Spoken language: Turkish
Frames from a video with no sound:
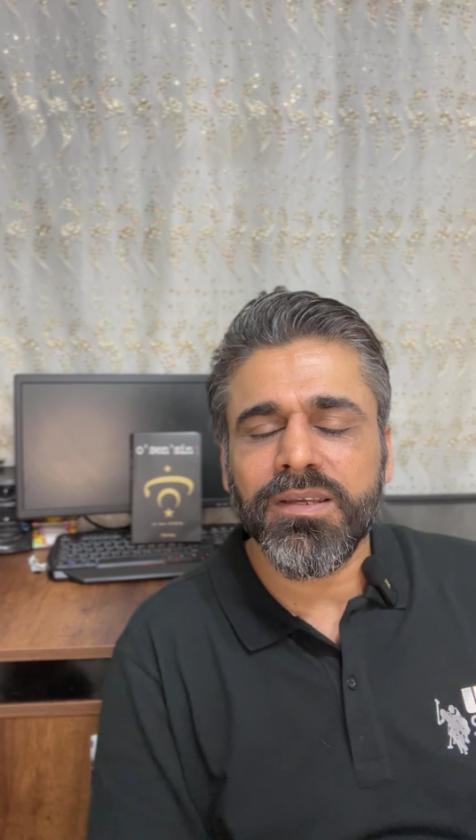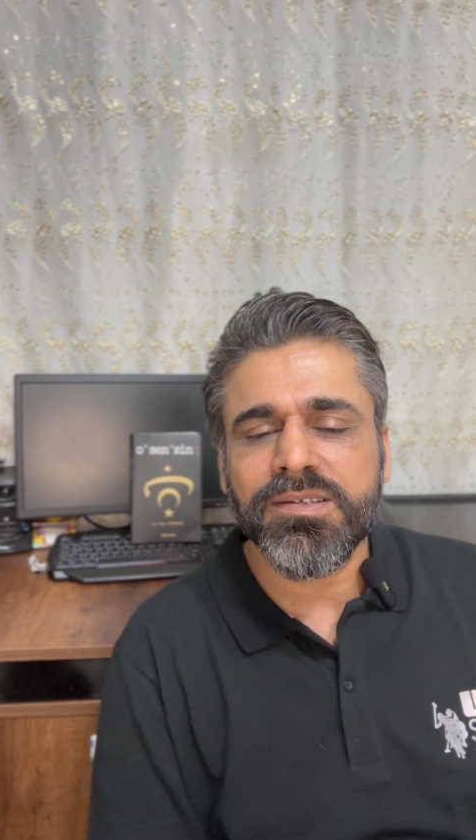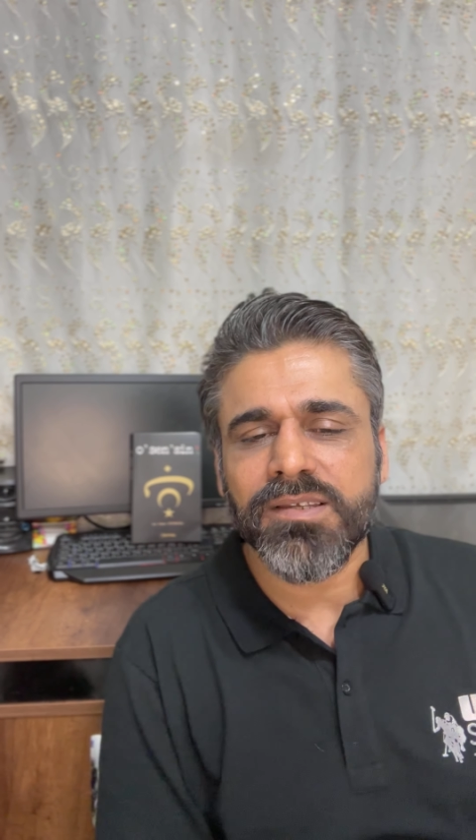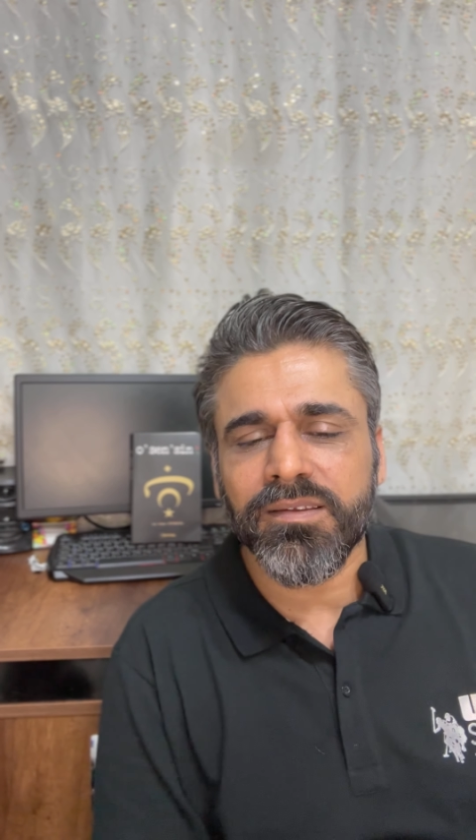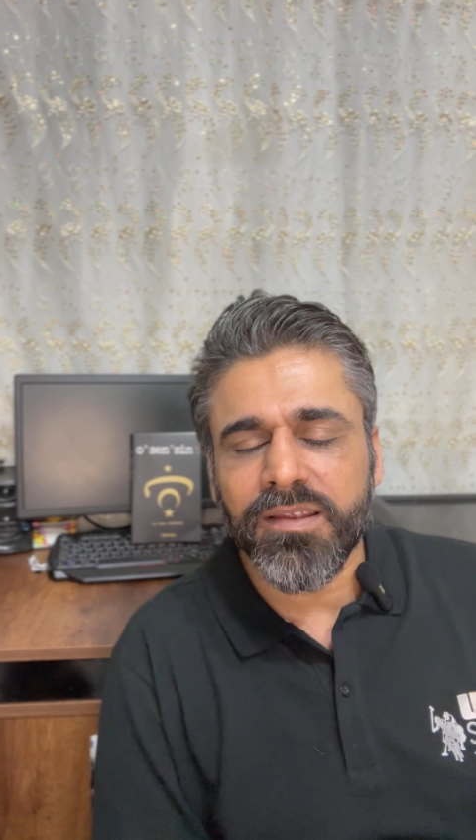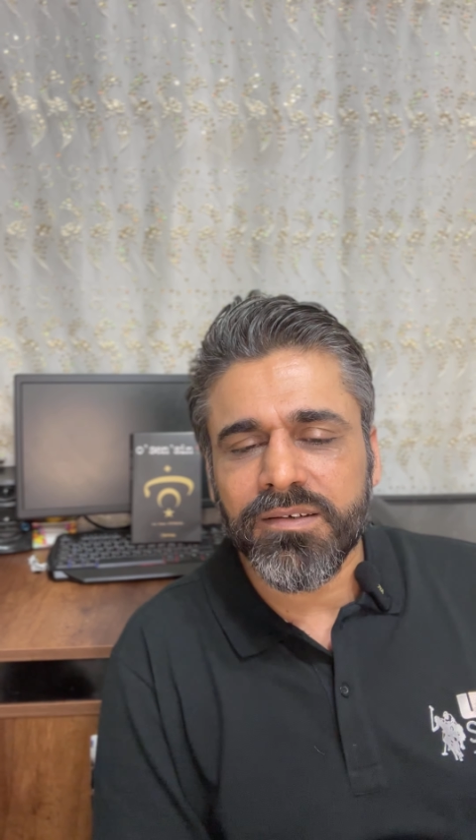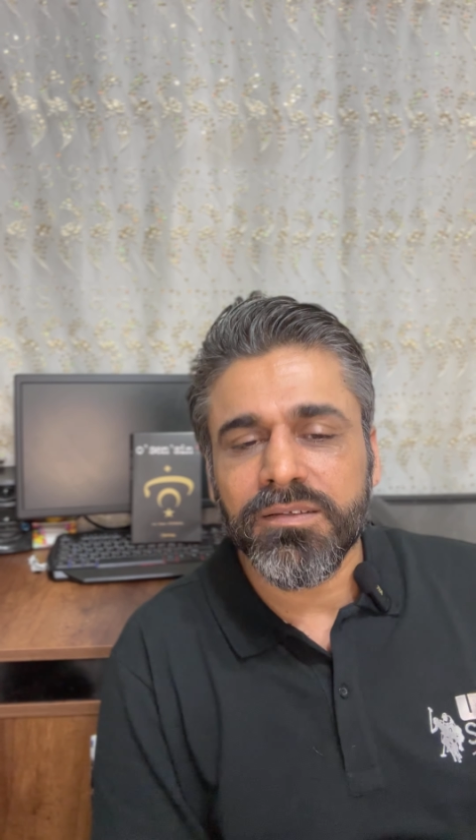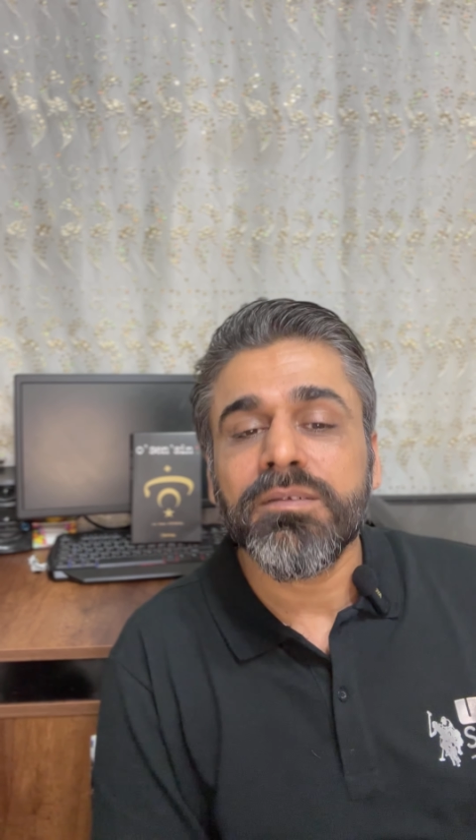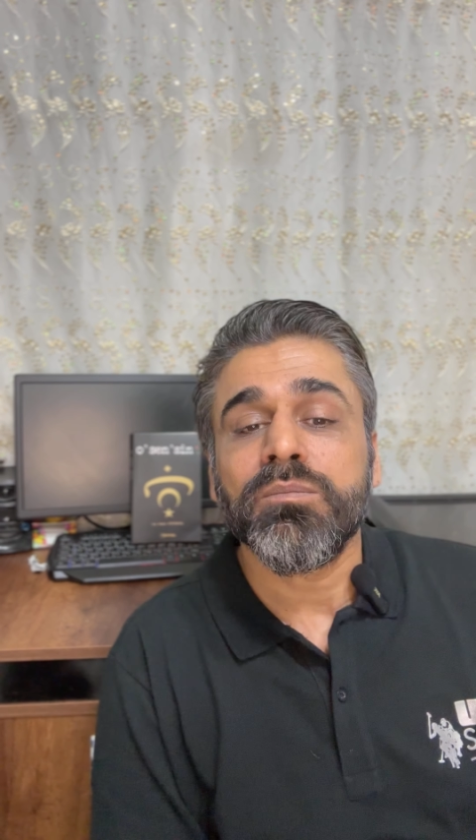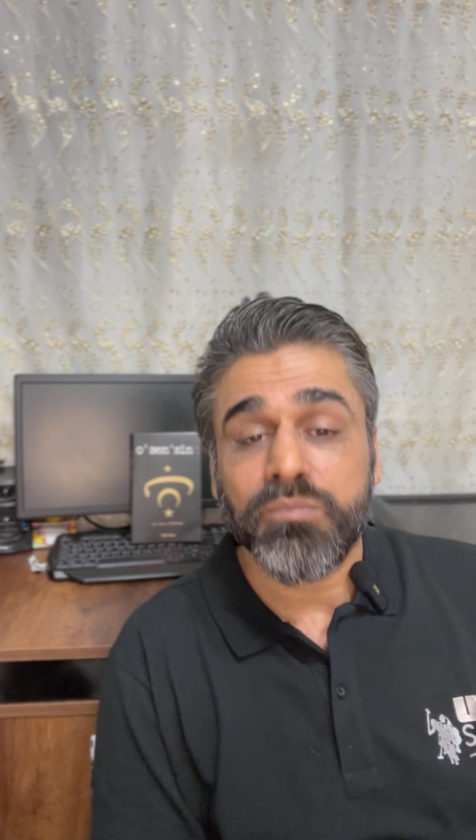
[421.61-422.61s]
insanlar
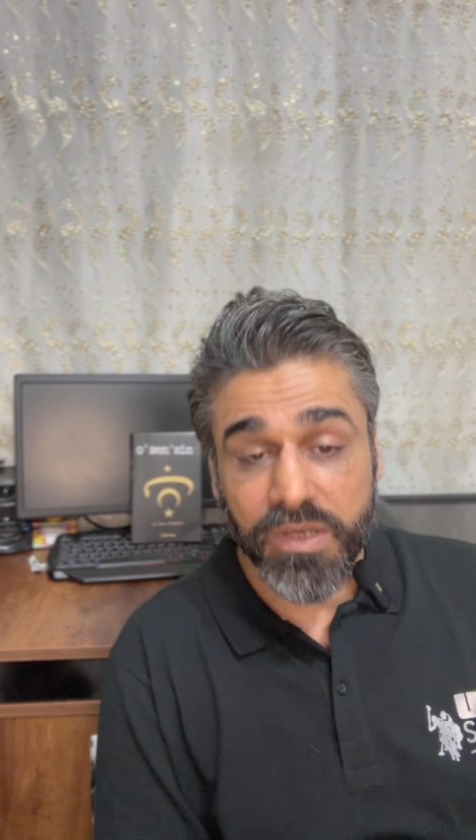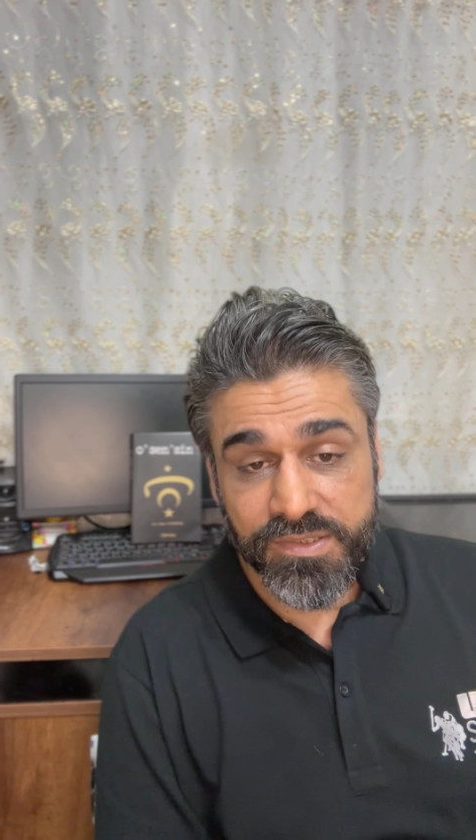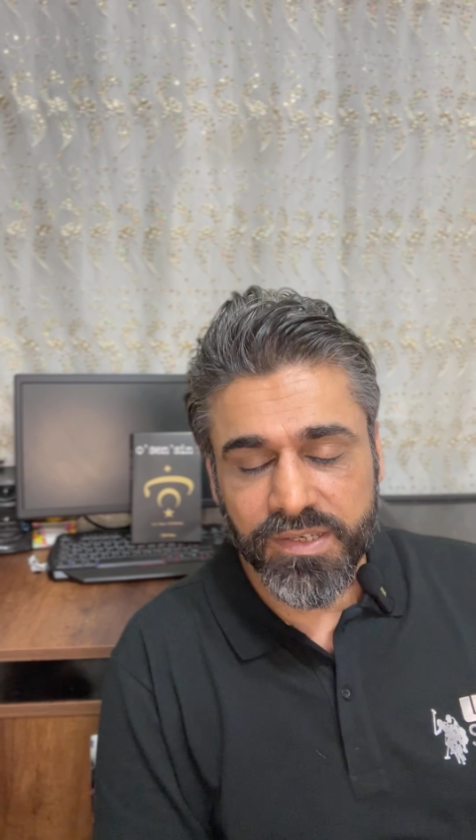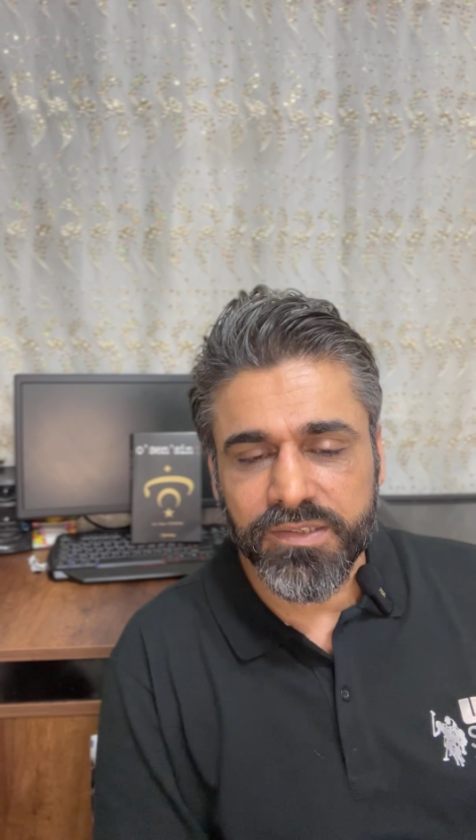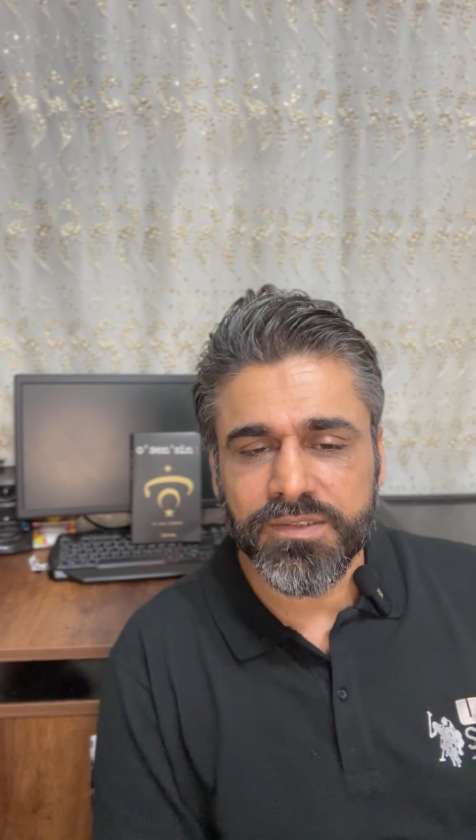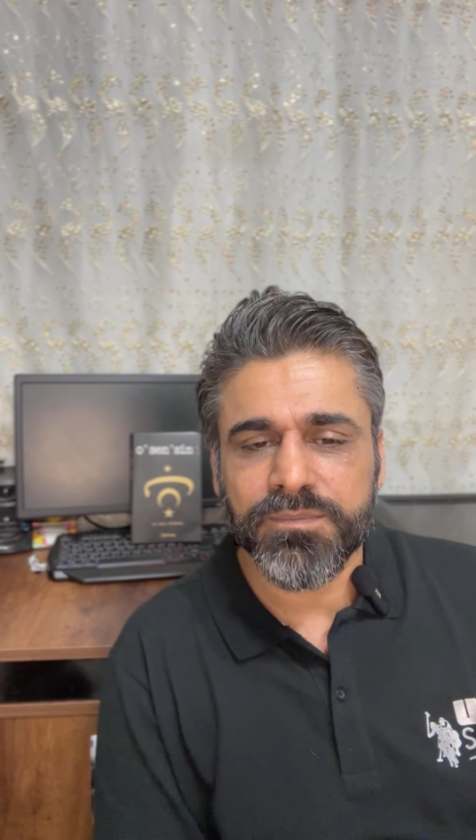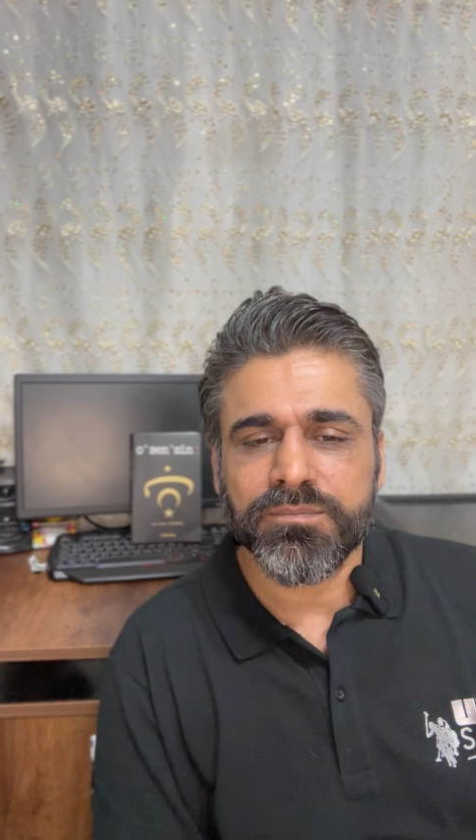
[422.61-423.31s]
kazanır.